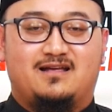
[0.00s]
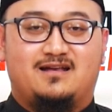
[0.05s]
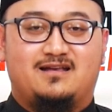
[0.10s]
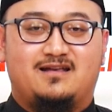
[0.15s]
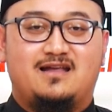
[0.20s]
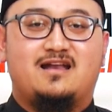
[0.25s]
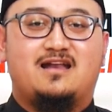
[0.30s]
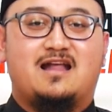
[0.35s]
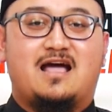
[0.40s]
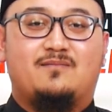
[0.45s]

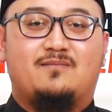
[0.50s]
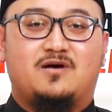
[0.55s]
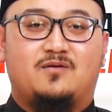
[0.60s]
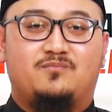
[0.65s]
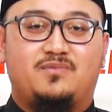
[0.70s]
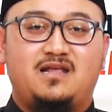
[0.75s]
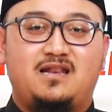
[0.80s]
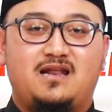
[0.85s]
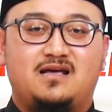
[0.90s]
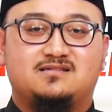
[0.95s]
Dan
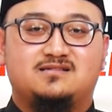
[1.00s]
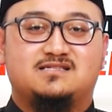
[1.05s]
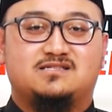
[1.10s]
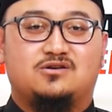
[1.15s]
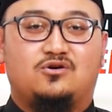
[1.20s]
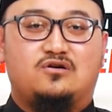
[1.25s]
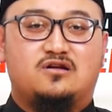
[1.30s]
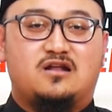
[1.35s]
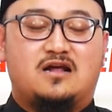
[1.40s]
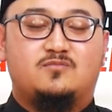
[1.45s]
apabila
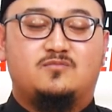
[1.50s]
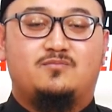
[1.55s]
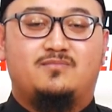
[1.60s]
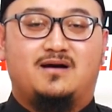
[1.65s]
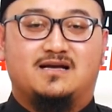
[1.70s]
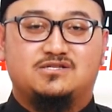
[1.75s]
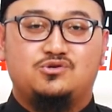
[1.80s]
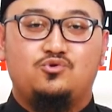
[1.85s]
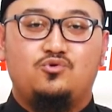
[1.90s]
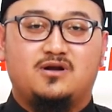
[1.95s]
seseorang
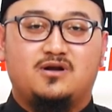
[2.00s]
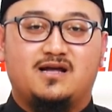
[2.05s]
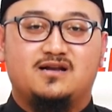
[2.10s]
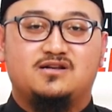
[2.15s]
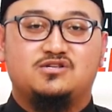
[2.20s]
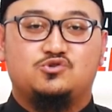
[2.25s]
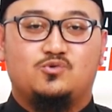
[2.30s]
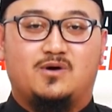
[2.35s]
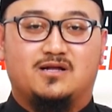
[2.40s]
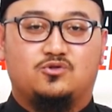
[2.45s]
memasukkan
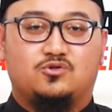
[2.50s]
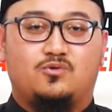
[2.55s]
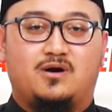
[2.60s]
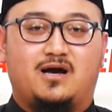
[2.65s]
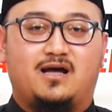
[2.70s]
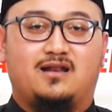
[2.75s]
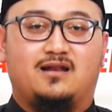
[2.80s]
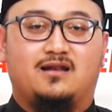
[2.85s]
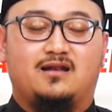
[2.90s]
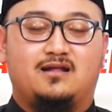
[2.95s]
suatu
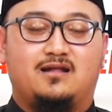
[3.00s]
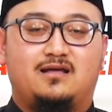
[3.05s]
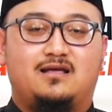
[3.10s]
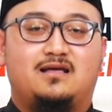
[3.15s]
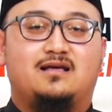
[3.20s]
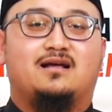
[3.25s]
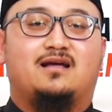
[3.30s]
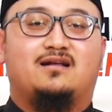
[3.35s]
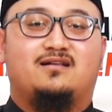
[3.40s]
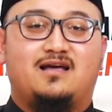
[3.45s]
hal
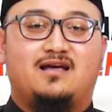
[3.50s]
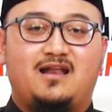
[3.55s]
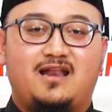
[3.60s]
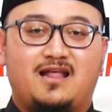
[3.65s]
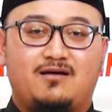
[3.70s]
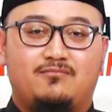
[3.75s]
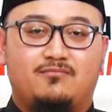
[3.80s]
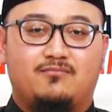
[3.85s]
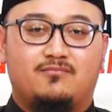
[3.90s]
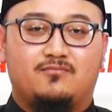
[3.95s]
ke
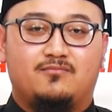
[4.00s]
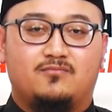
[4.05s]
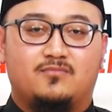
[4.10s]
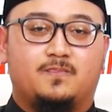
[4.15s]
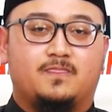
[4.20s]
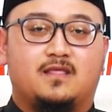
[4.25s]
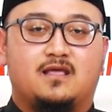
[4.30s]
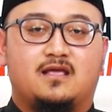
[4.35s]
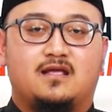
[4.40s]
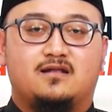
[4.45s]
dalam
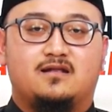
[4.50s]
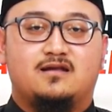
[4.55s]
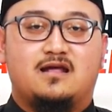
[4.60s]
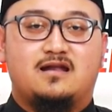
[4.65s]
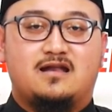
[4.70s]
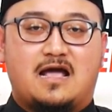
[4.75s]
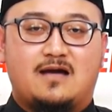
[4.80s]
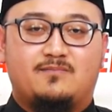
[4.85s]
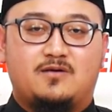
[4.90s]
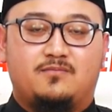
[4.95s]

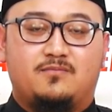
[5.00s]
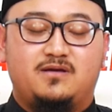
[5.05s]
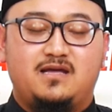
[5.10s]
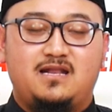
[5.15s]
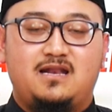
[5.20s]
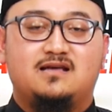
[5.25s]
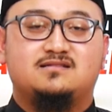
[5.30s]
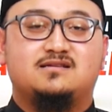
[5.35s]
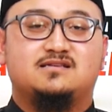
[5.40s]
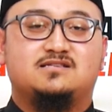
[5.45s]
dan
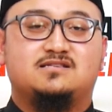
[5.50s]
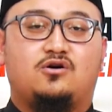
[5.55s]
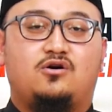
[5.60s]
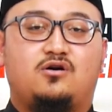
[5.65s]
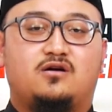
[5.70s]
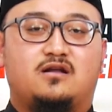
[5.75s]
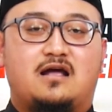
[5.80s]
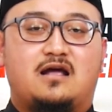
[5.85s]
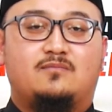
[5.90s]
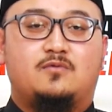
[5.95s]
apabila
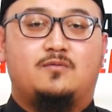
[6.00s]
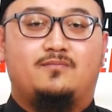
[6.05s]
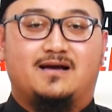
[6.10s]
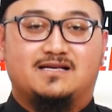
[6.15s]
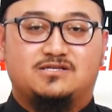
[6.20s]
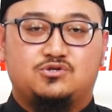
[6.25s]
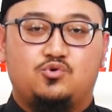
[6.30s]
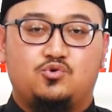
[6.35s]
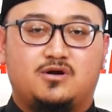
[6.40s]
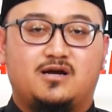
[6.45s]
seseorang
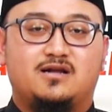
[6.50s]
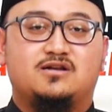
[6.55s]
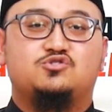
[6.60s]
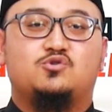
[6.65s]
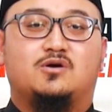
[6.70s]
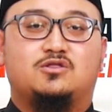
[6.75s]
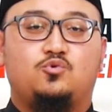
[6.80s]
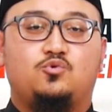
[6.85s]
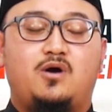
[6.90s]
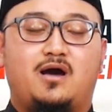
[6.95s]
memasukkan
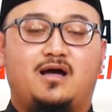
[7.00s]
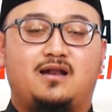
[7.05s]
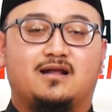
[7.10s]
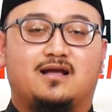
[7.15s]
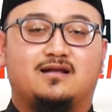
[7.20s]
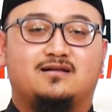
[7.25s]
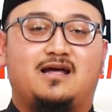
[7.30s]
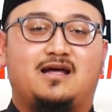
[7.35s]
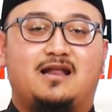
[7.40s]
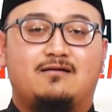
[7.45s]
suatu hal
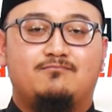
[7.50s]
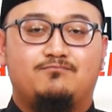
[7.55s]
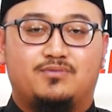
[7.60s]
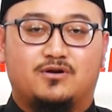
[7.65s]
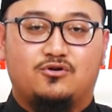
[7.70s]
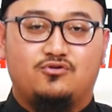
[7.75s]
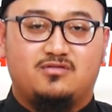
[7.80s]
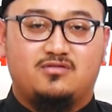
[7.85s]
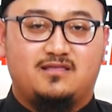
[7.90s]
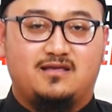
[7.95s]
ke dalam
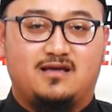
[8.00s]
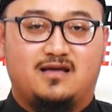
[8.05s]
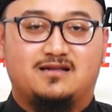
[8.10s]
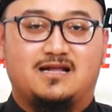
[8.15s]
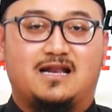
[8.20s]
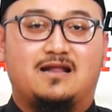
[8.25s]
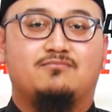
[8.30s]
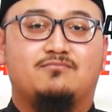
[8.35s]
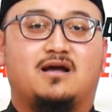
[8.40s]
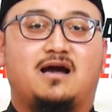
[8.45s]
perutnya
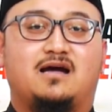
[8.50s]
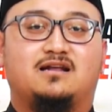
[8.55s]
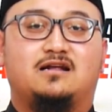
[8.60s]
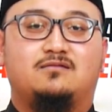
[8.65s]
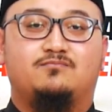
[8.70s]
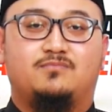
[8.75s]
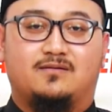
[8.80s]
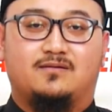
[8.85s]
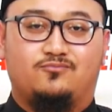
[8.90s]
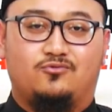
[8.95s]
dalam
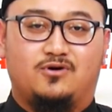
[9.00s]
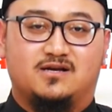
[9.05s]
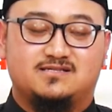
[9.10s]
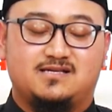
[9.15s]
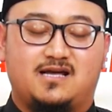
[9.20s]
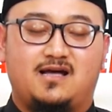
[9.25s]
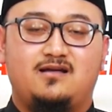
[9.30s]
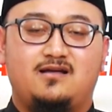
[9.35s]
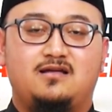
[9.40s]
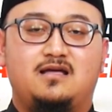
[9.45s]
keadaan
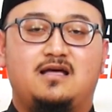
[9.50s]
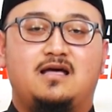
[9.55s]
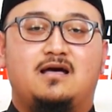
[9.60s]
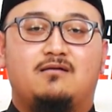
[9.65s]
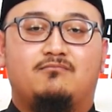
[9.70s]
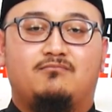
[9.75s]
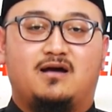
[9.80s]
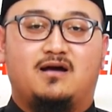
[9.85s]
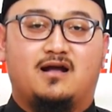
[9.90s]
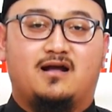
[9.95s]
berpuasa,
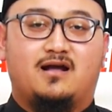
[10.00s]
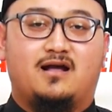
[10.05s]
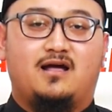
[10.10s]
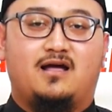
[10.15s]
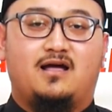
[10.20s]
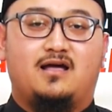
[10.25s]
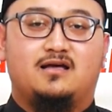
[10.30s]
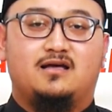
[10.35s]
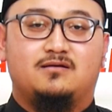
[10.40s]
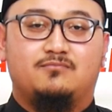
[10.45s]

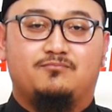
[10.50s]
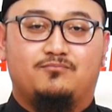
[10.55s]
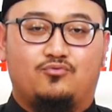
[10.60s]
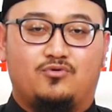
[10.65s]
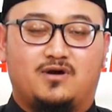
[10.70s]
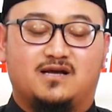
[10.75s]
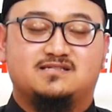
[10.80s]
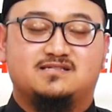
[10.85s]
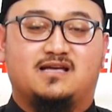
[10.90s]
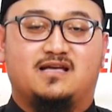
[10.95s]
maka
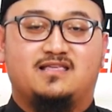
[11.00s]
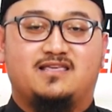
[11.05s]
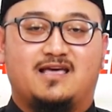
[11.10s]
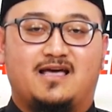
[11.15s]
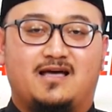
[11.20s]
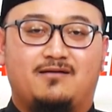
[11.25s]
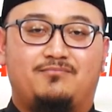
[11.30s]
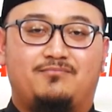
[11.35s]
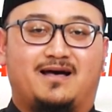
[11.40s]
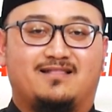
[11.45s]

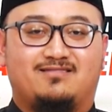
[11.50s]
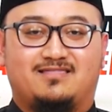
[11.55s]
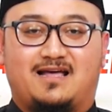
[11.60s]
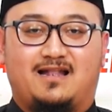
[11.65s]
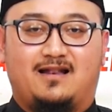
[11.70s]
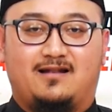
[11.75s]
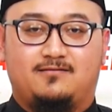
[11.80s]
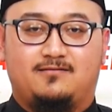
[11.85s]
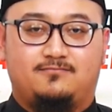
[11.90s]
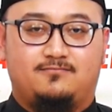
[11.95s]
puasanya
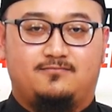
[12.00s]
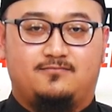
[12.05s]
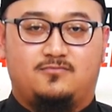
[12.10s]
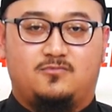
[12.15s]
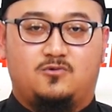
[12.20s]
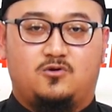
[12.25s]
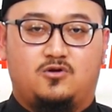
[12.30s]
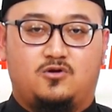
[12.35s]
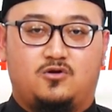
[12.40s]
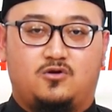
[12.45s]
batal.
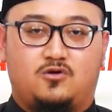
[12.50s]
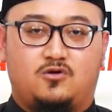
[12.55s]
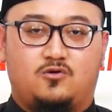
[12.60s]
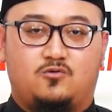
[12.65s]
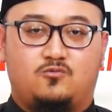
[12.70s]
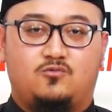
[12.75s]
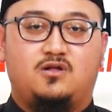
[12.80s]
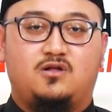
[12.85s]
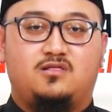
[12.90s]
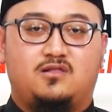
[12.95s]

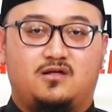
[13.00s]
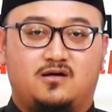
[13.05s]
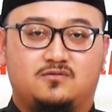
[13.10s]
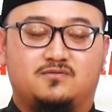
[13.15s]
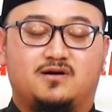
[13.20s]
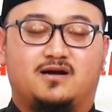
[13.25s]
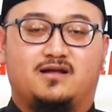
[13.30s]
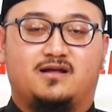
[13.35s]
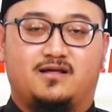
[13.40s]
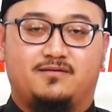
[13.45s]

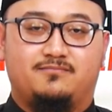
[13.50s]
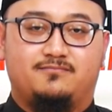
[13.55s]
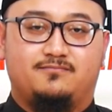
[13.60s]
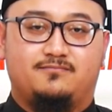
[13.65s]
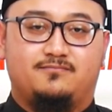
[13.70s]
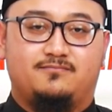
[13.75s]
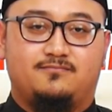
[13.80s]
Wallahu a'lam.